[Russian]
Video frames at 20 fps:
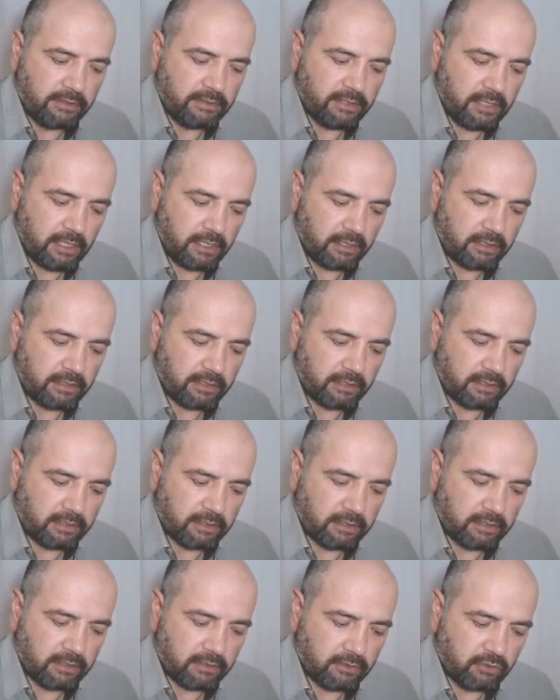тех,
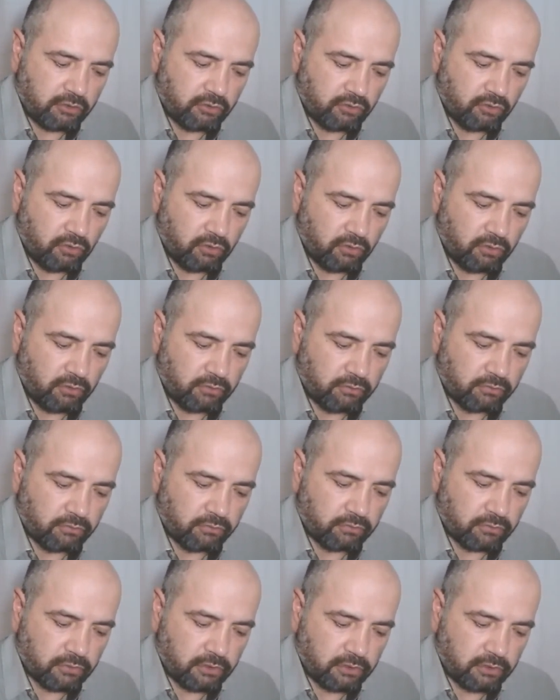э, кто
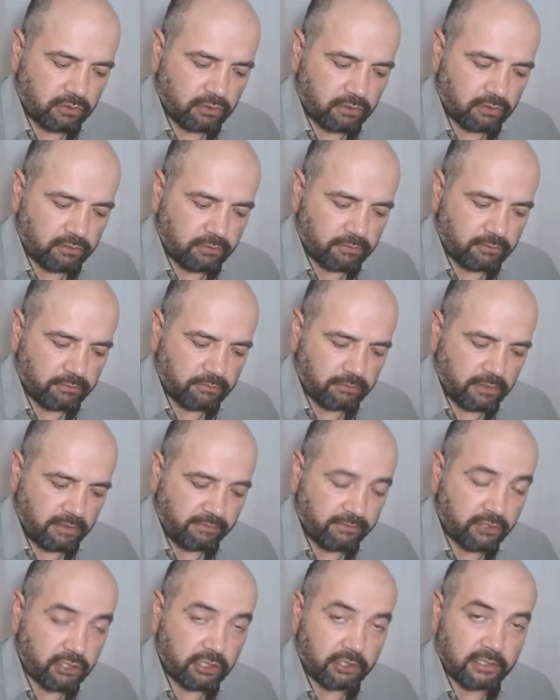
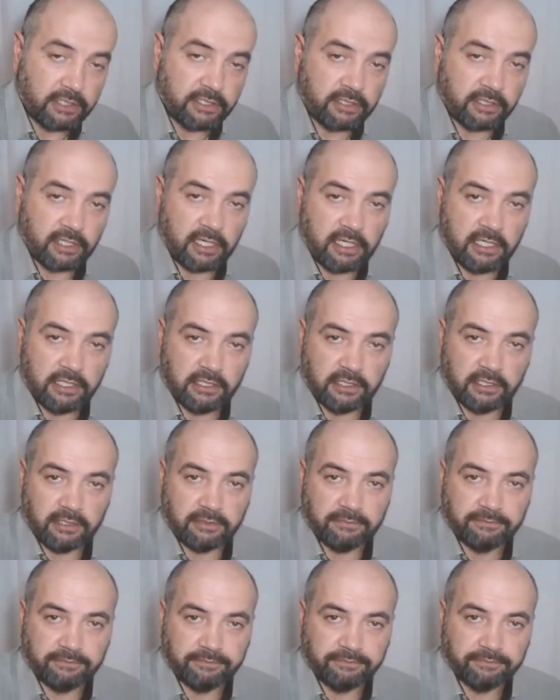вышел из
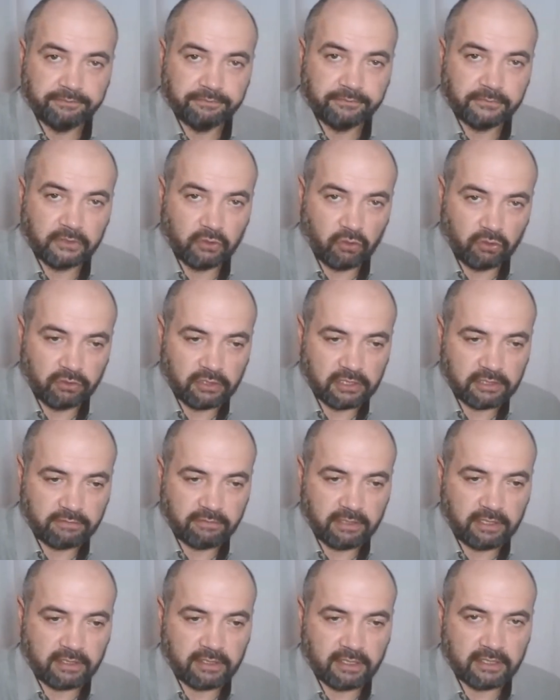религии, но он
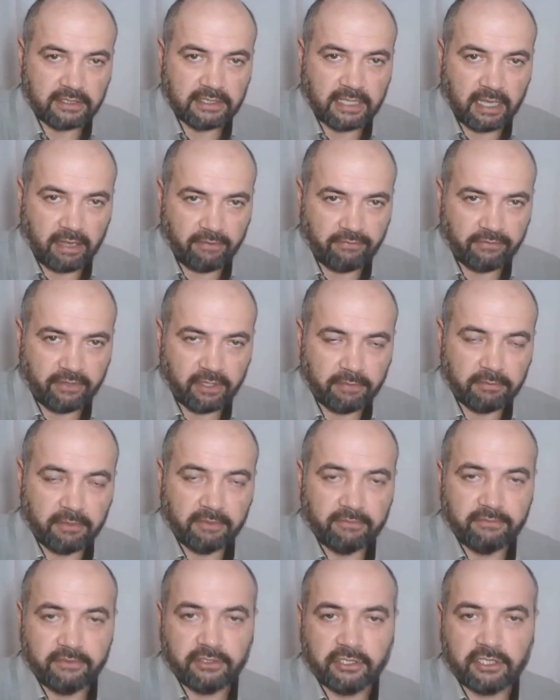называет нас каферами,
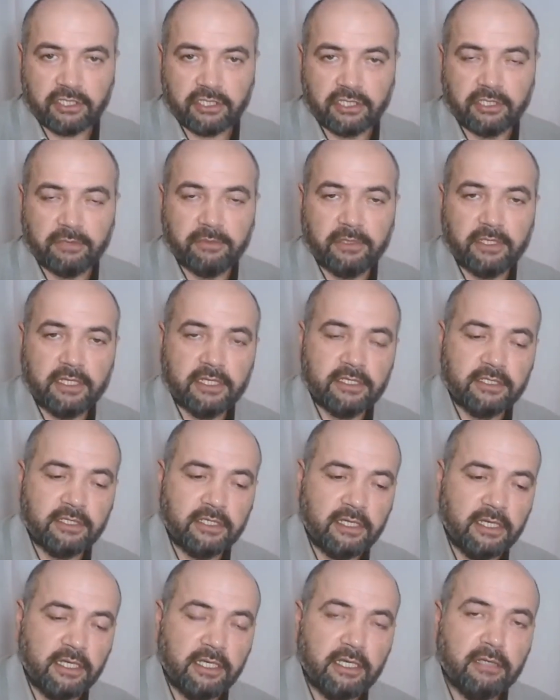вышедшими из
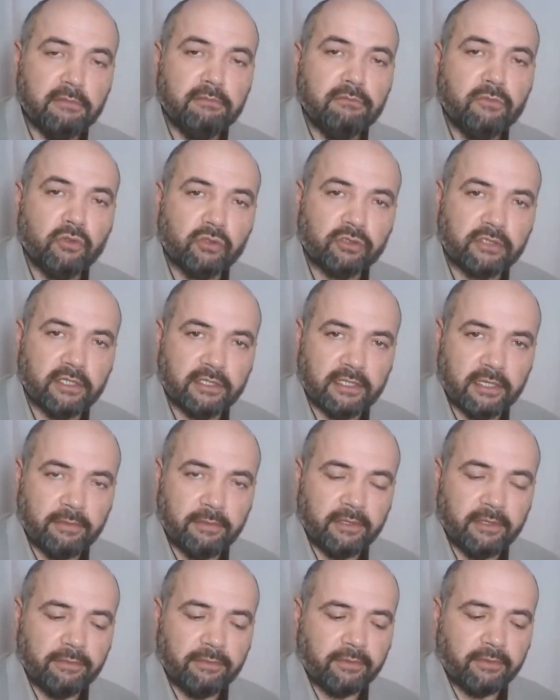религии,
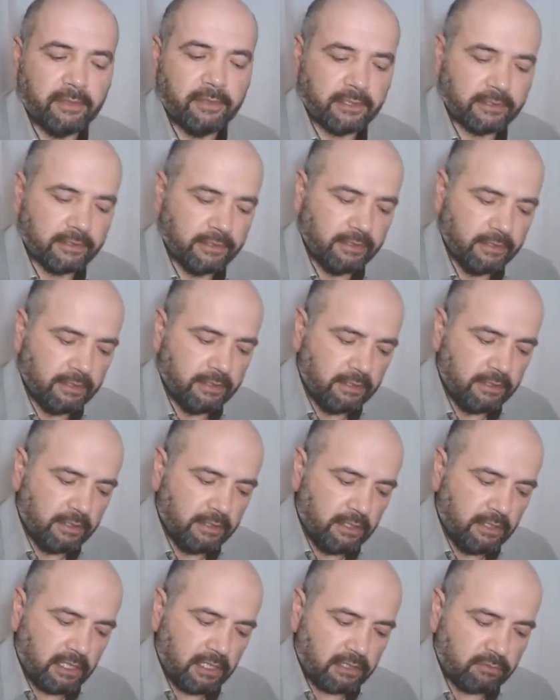муртадами, например.
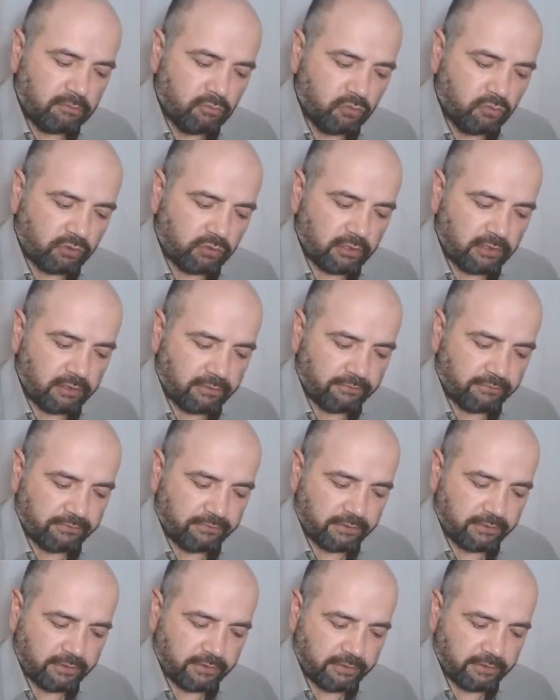От муртадов
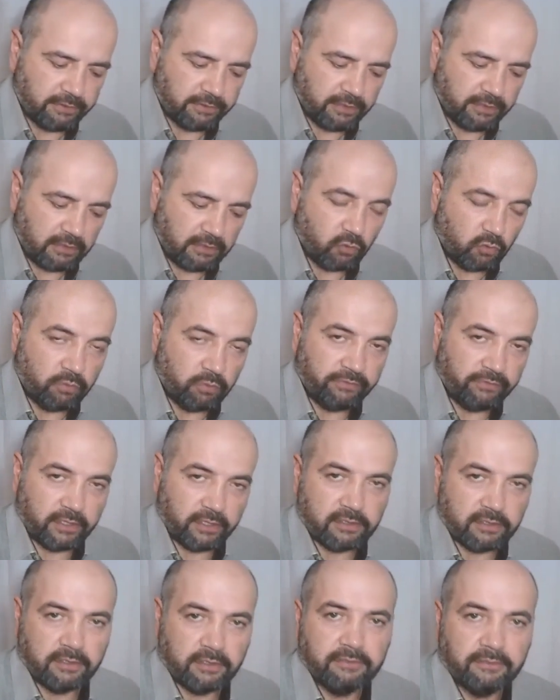надо
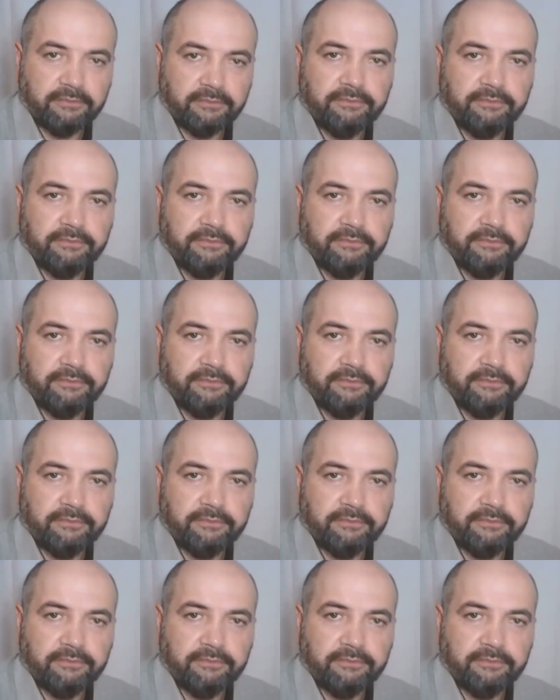убивать.